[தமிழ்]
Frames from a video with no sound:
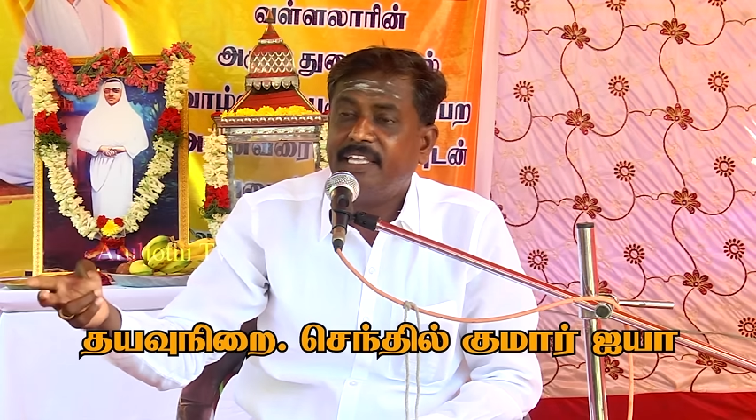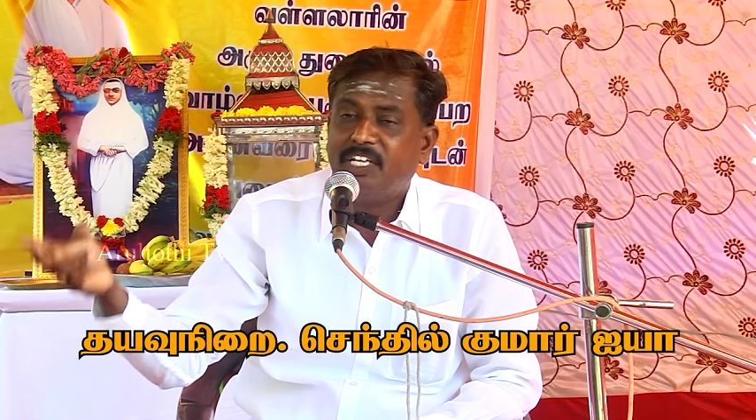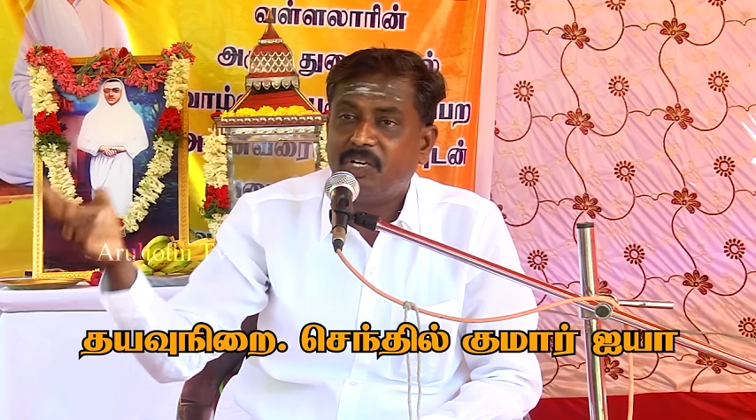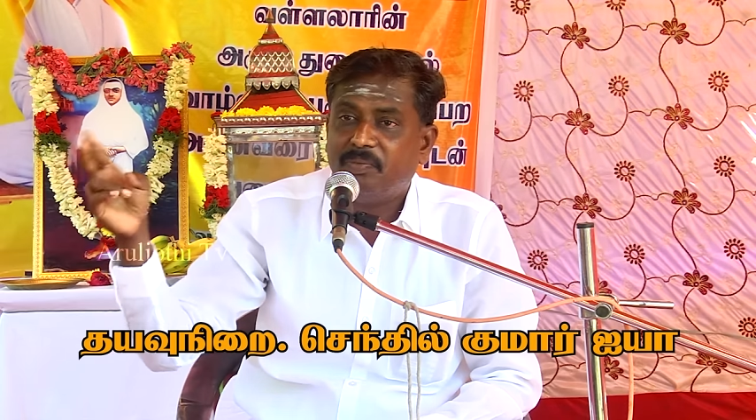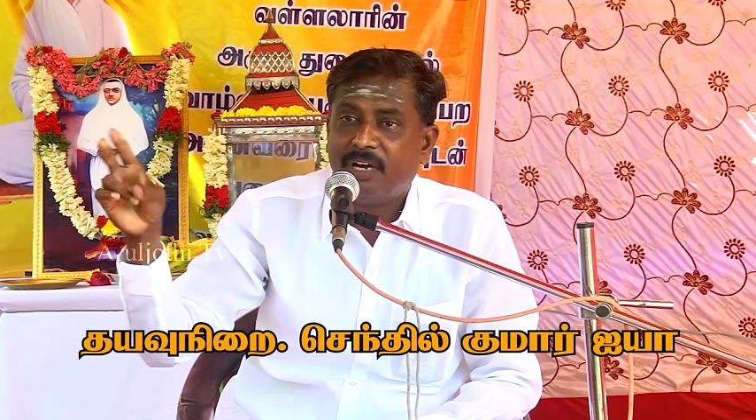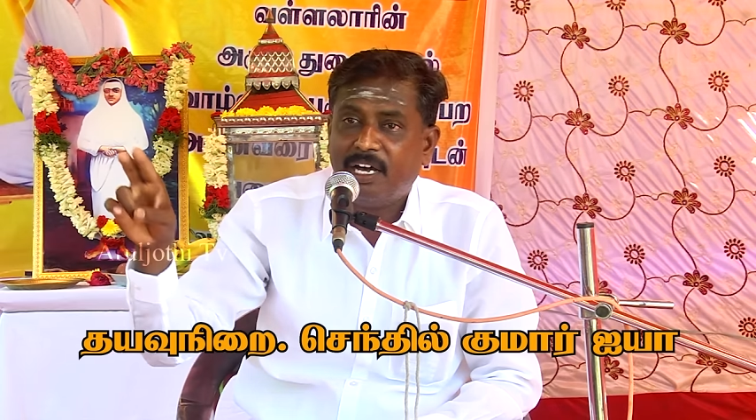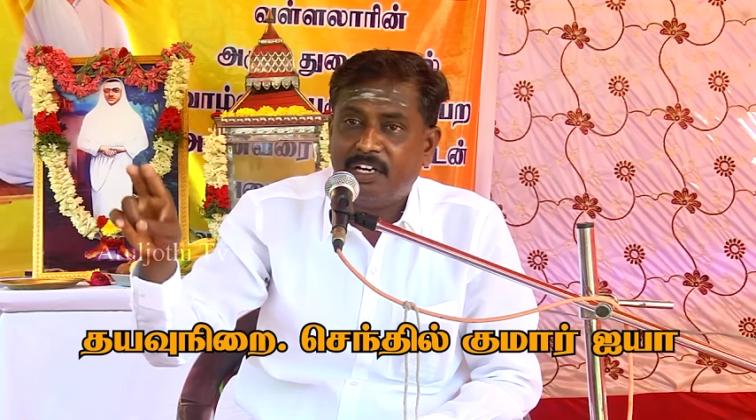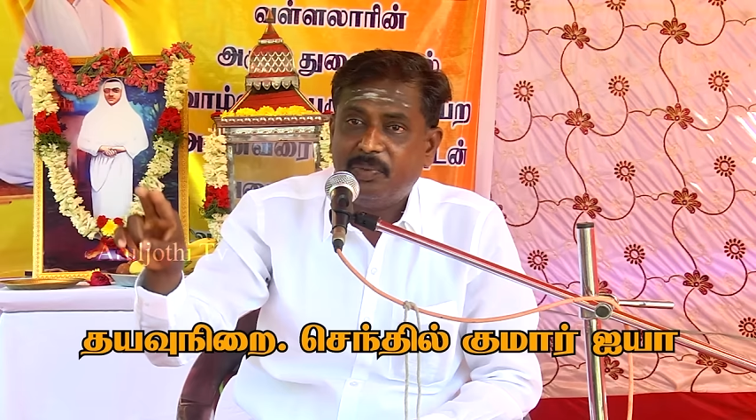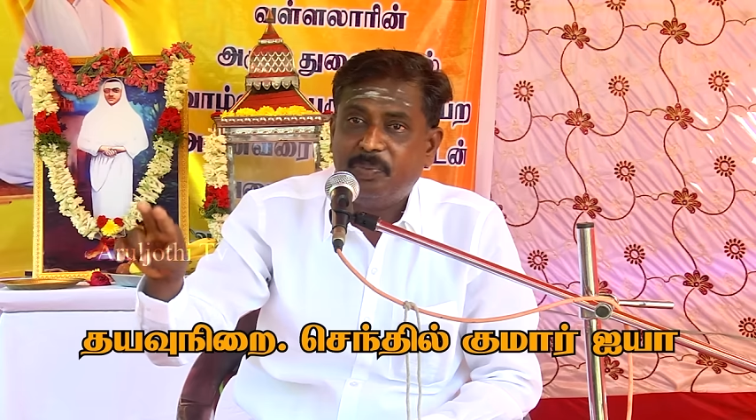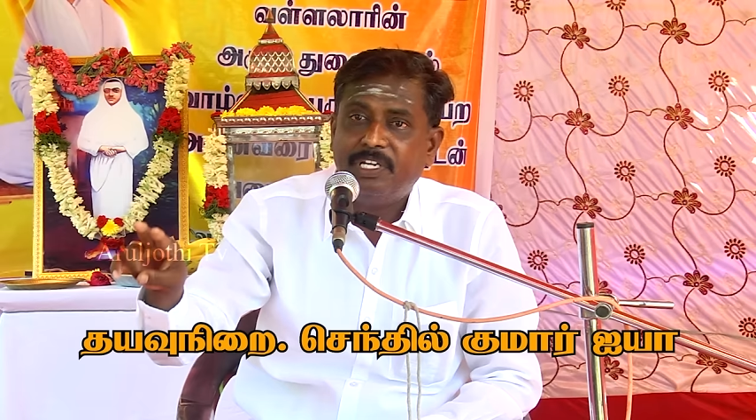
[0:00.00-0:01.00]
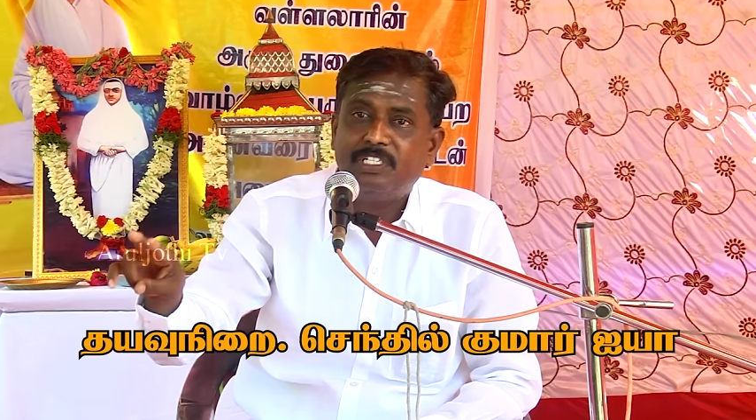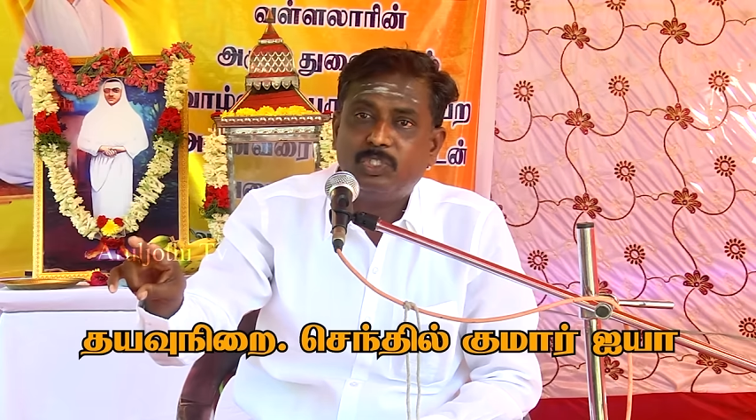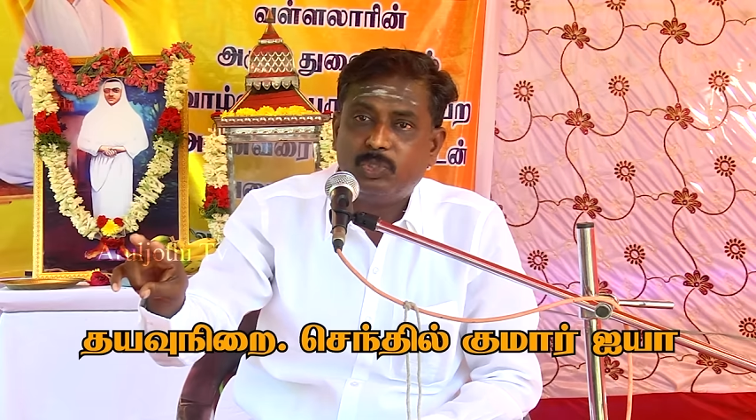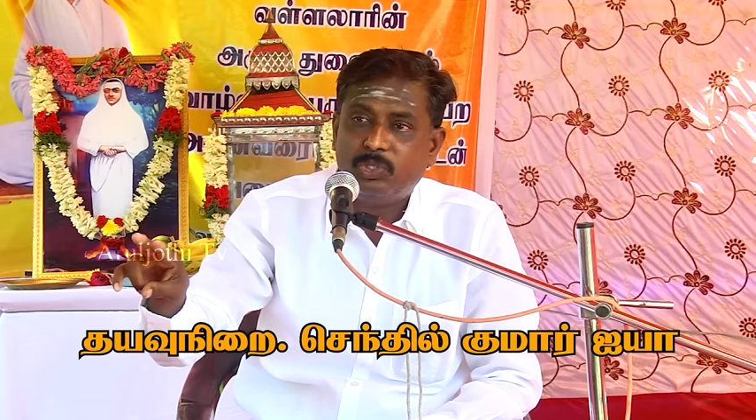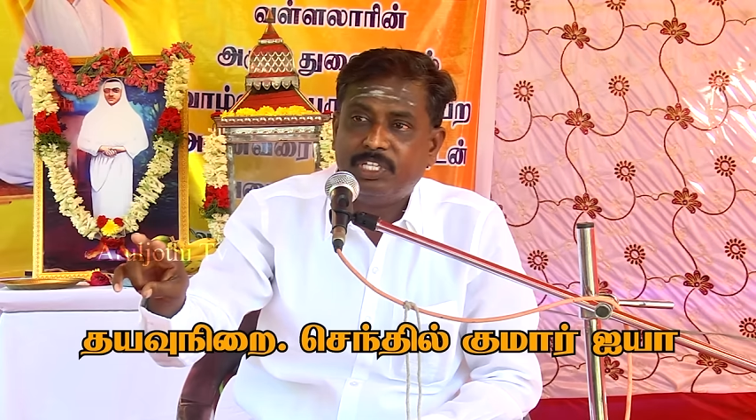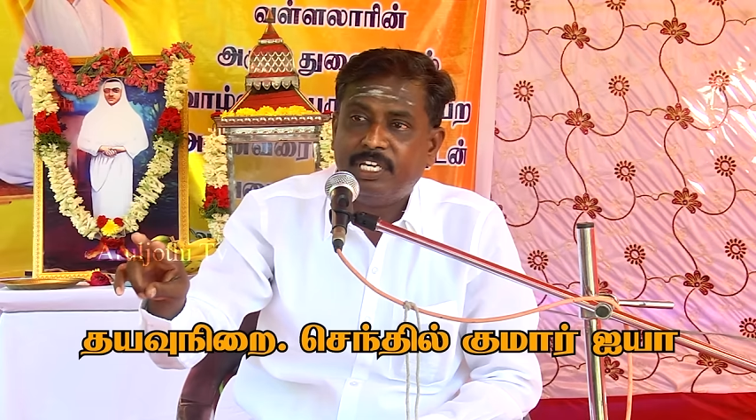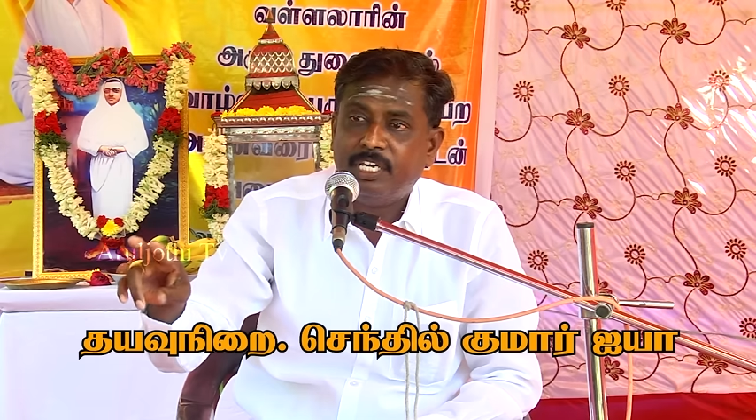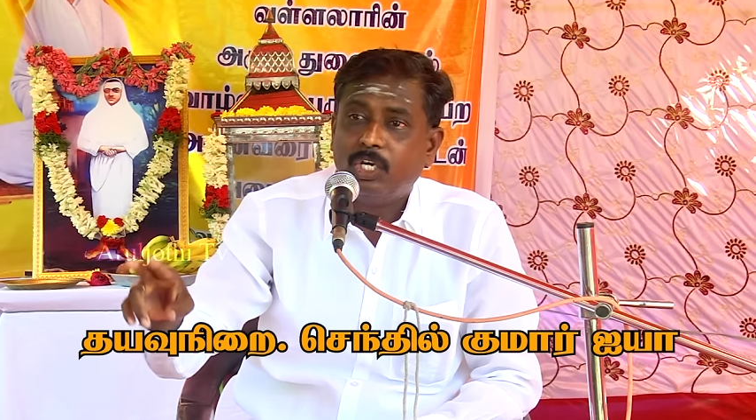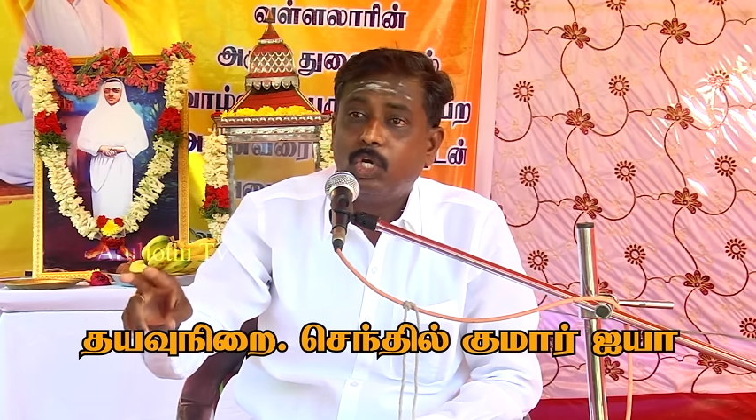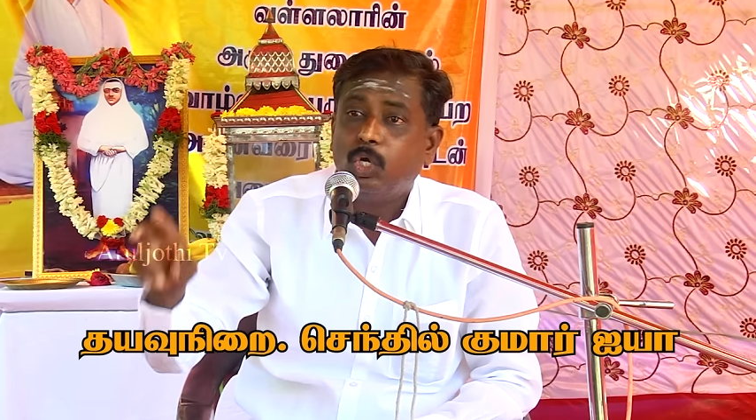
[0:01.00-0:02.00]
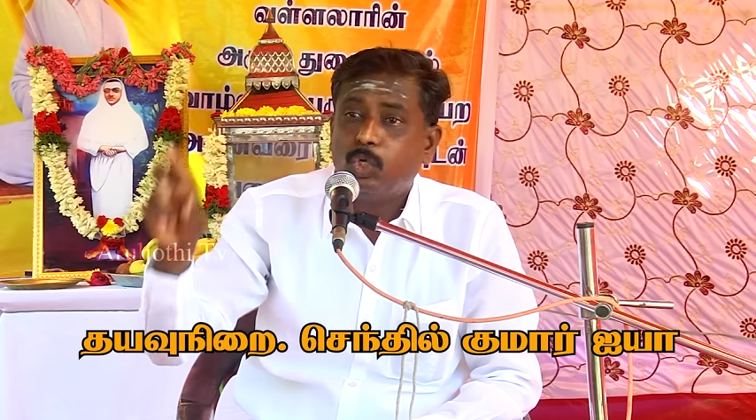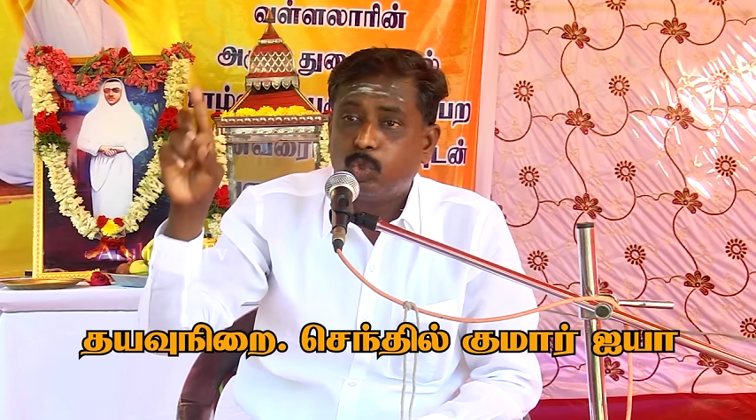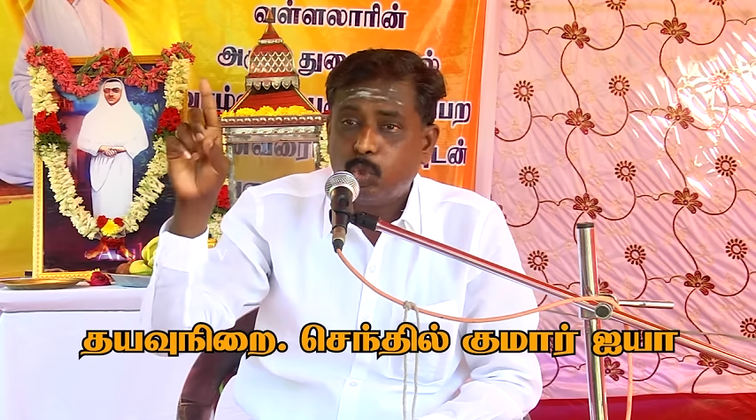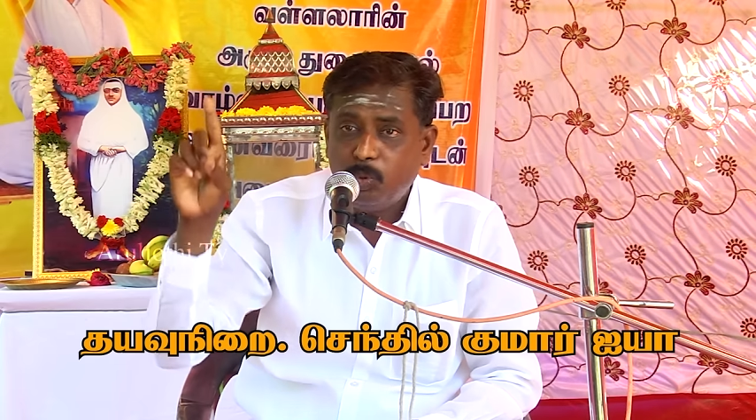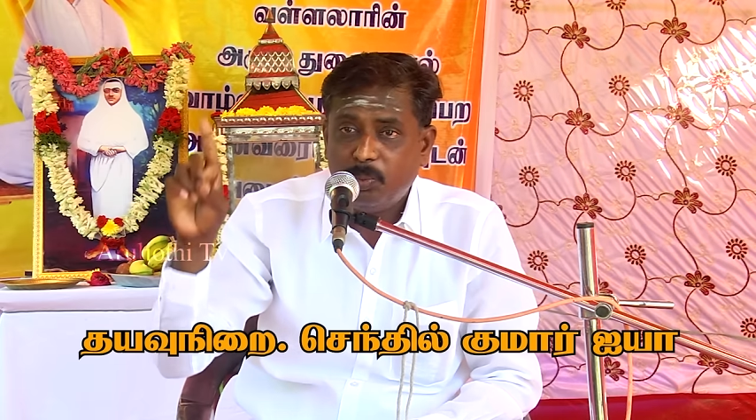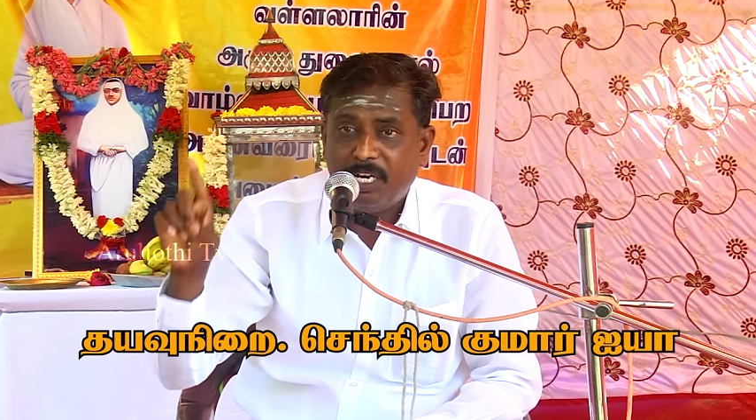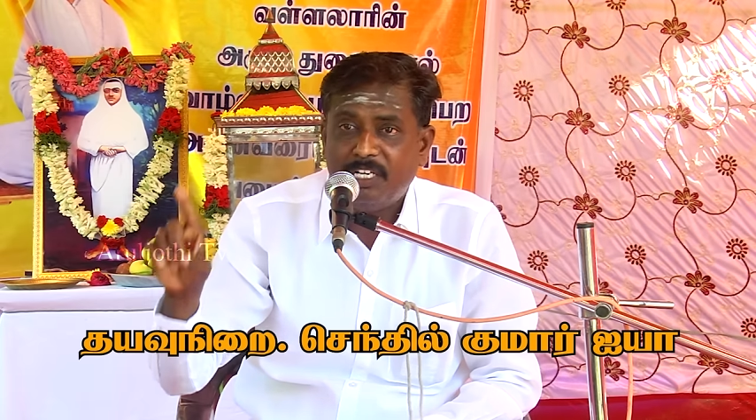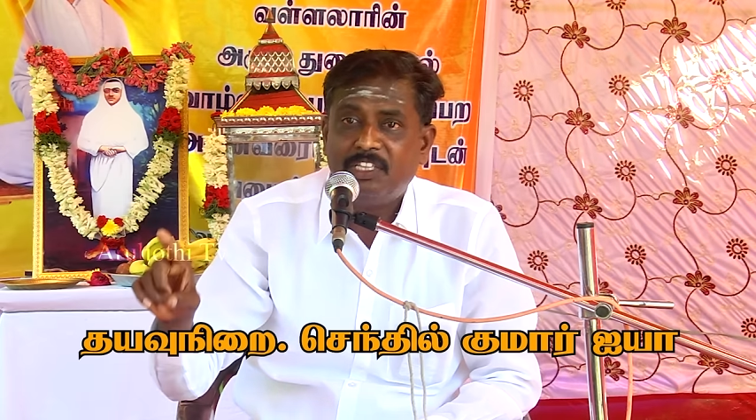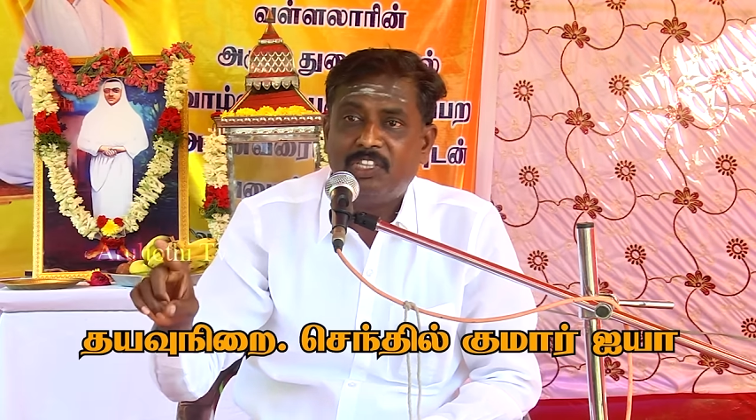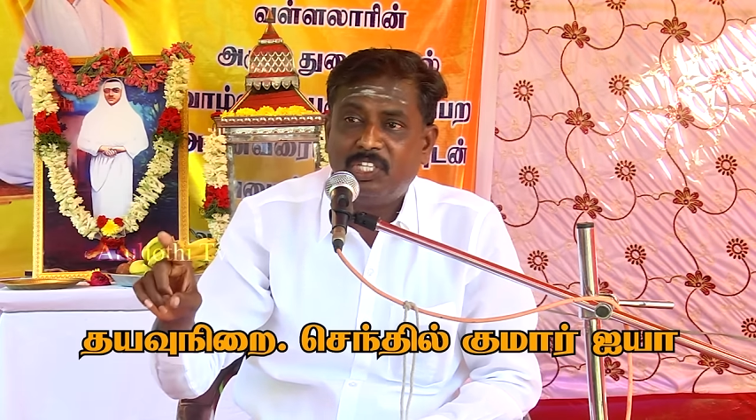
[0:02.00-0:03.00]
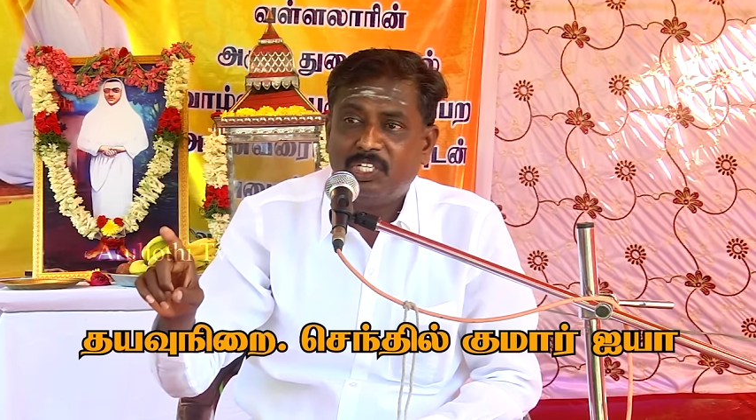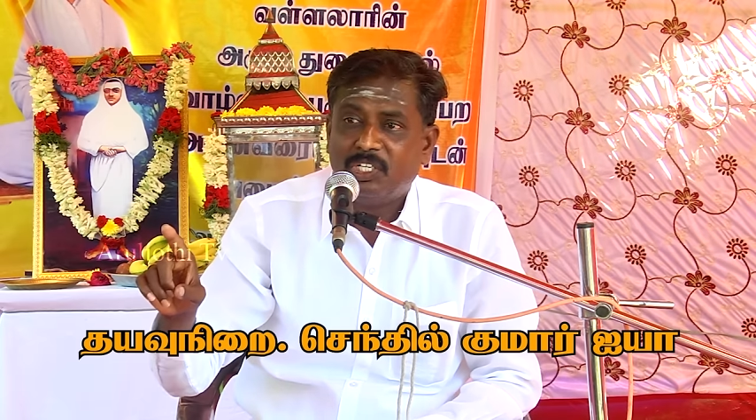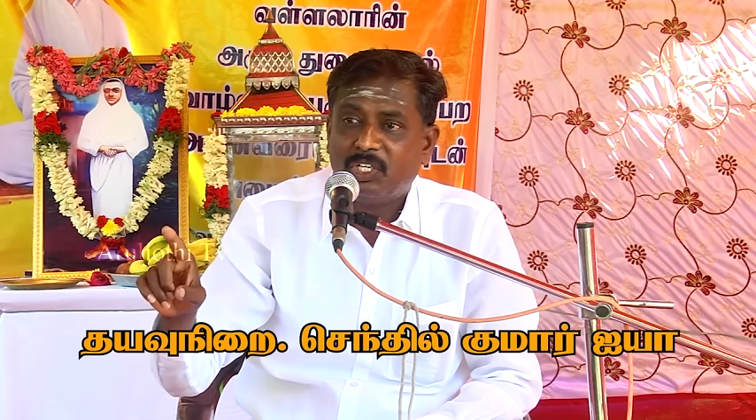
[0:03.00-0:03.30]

தரும் அருட்பெருஞ்சோதி துன்பருத்து